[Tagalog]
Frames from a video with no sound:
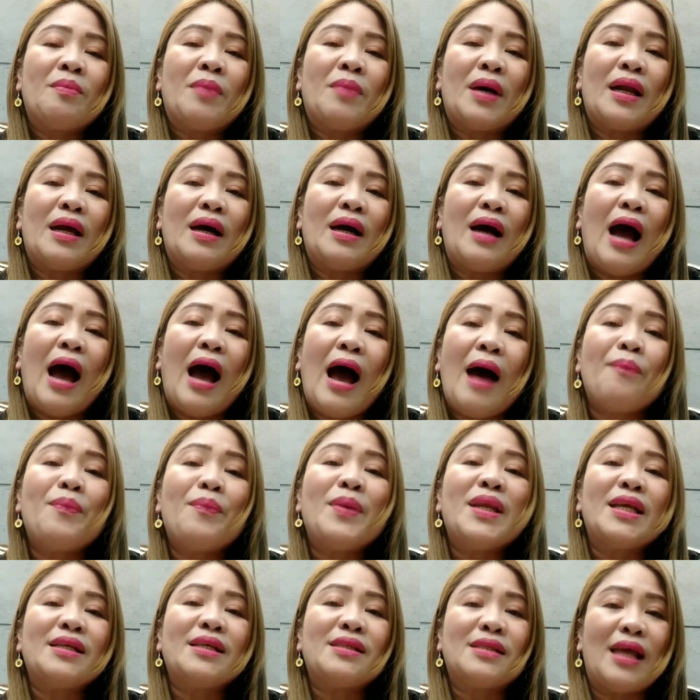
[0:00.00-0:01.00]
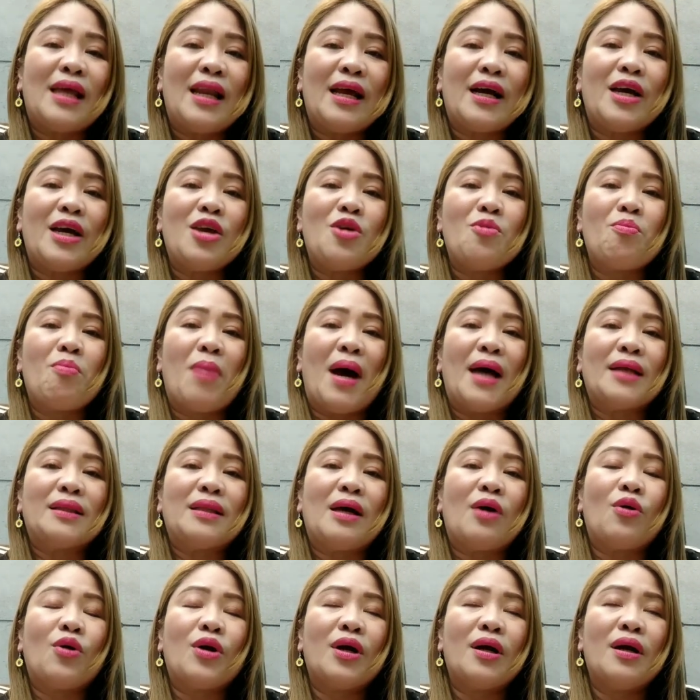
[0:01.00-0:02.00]
parang happiness talaga yung
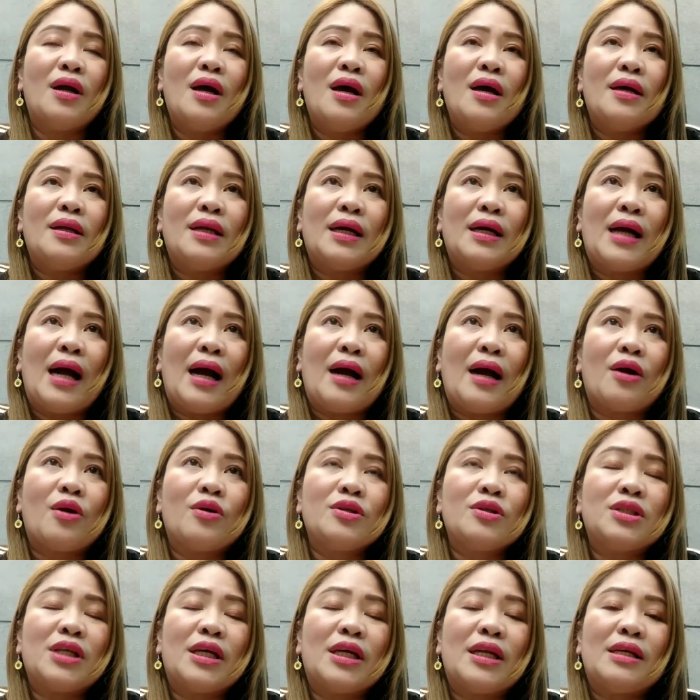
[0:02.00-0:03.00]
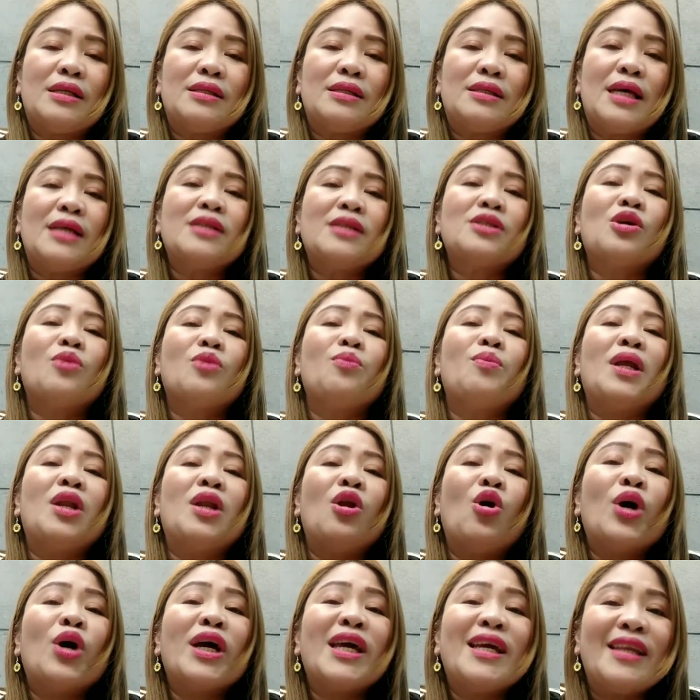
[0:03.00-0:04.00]
bata or nagkakaroon siya ng sense of
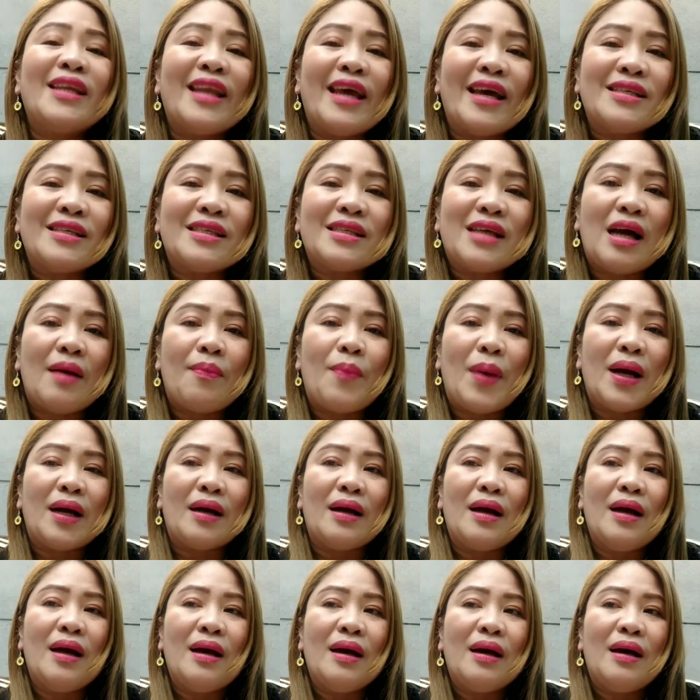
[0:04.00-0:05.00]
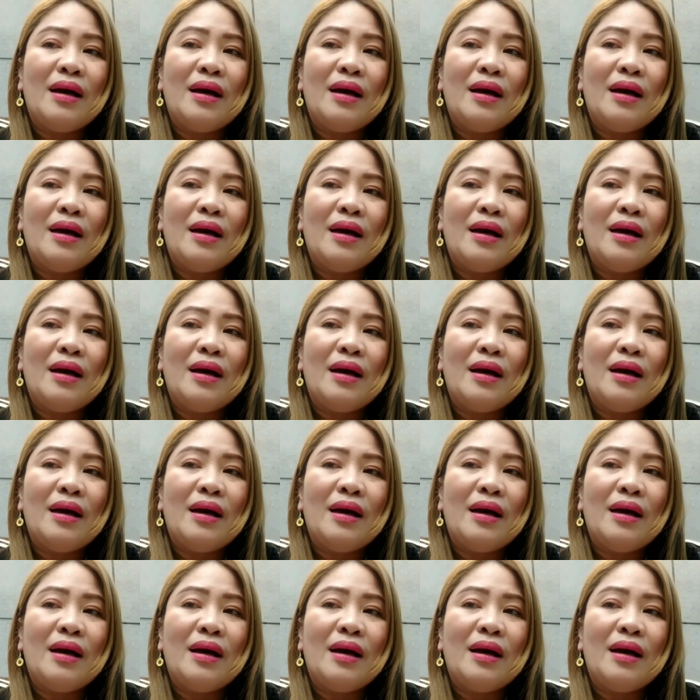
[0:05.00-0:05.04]
belongingness kapag